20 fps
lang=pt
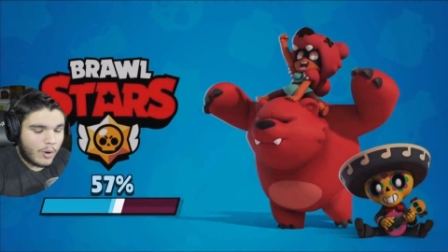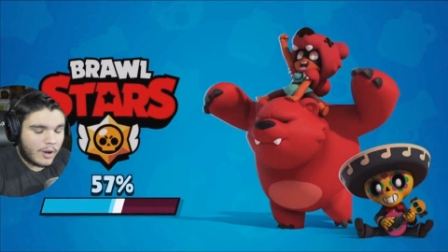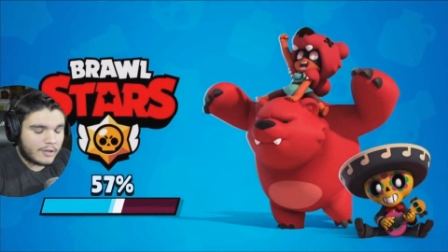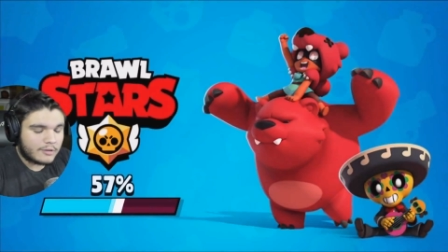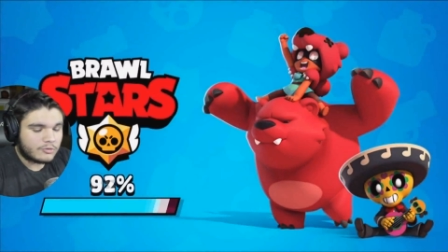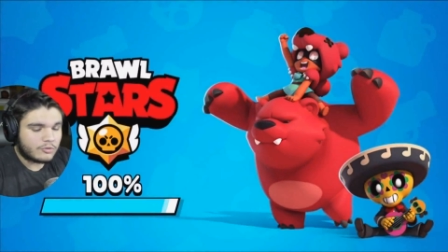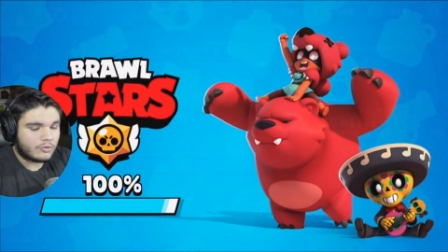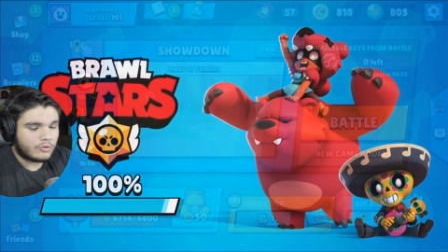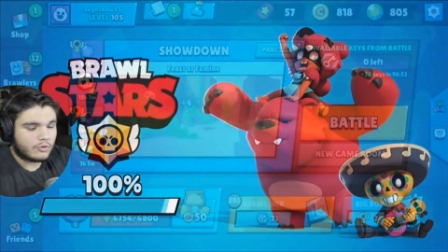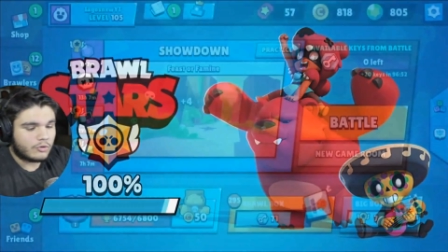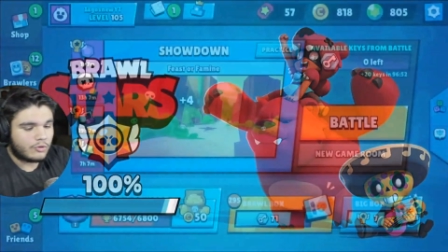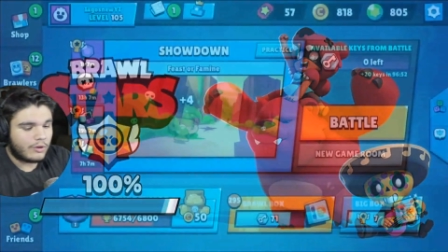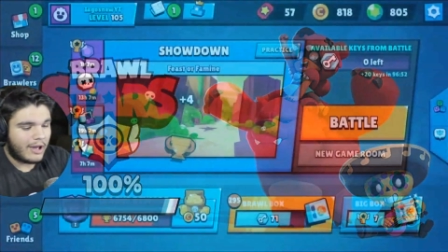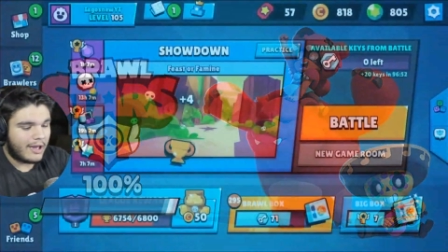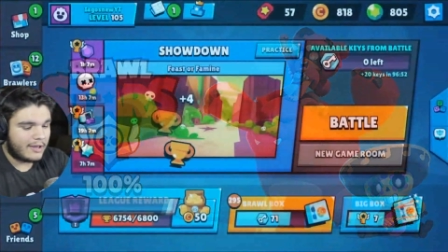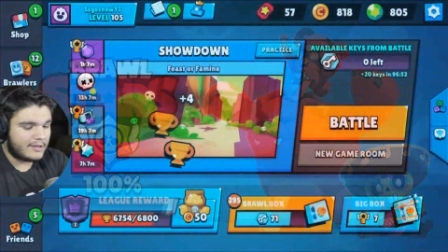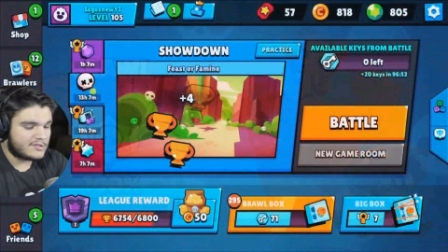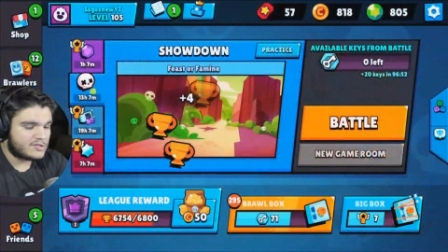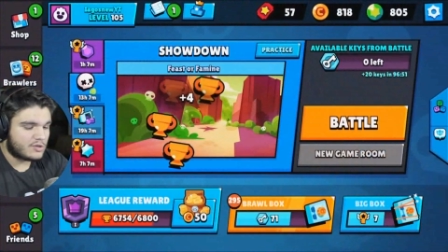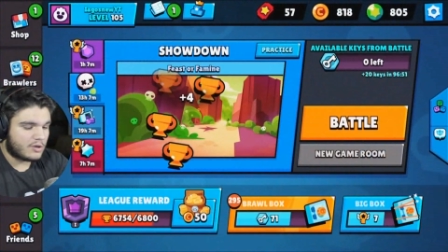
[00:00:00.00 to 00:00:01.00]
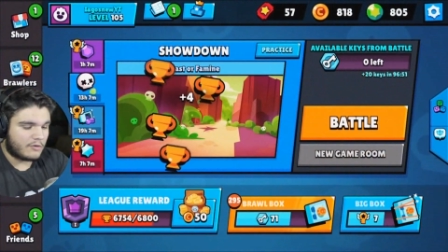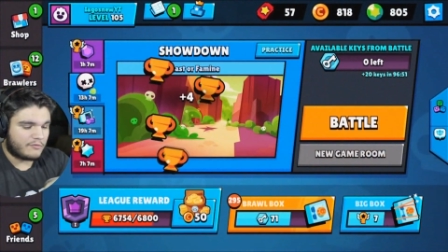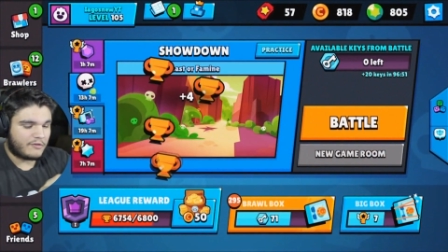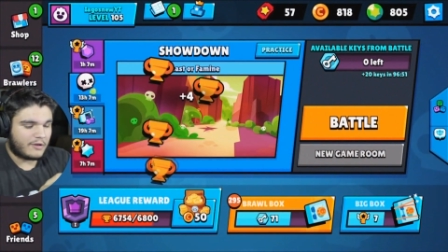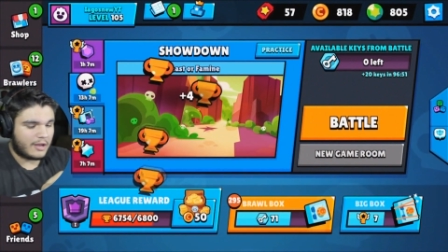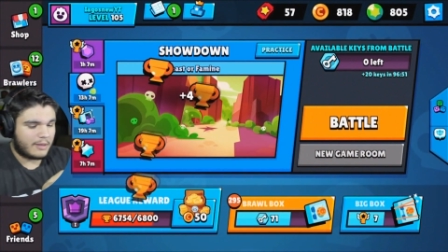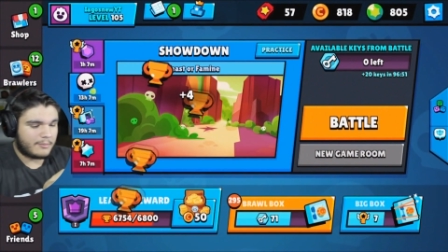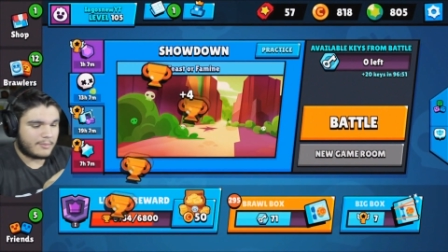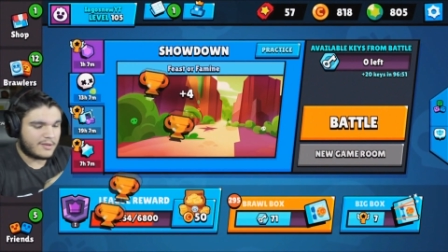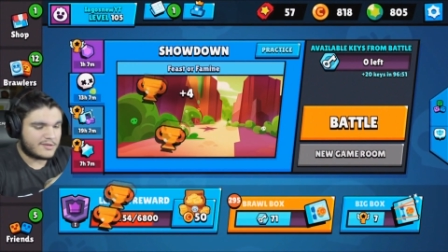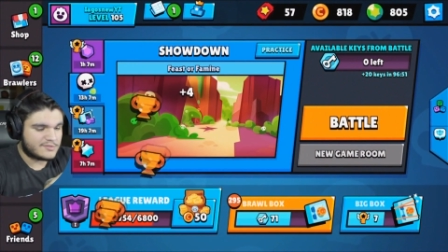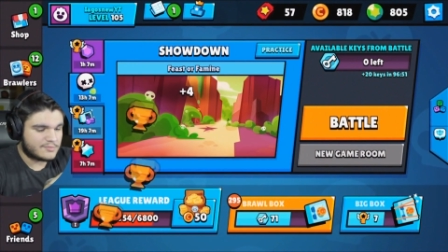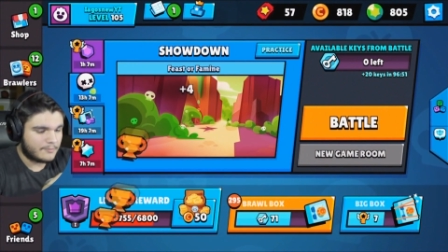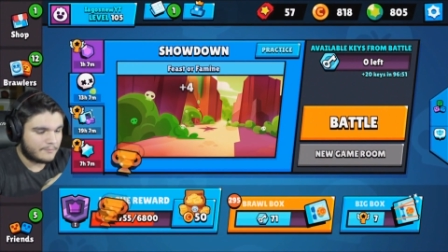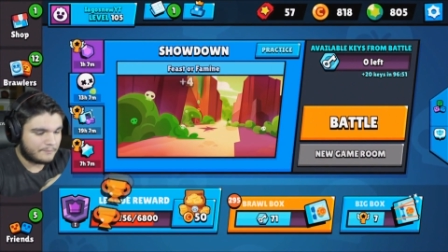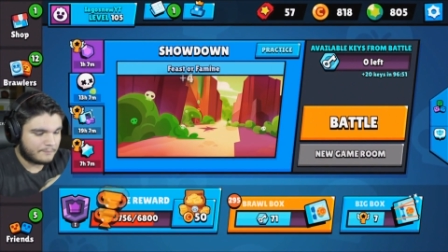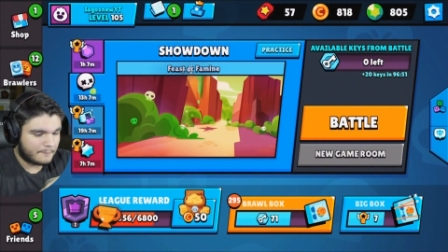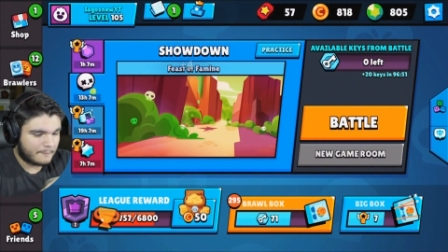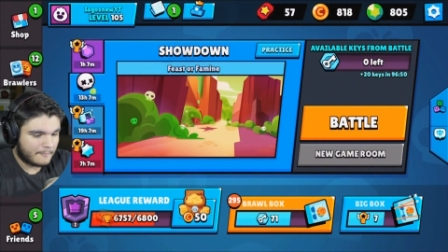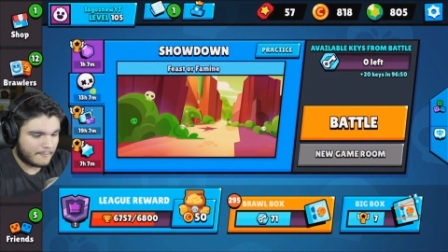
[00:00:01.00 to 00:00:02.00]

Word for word: Quando... É isso que eu falei mesmo.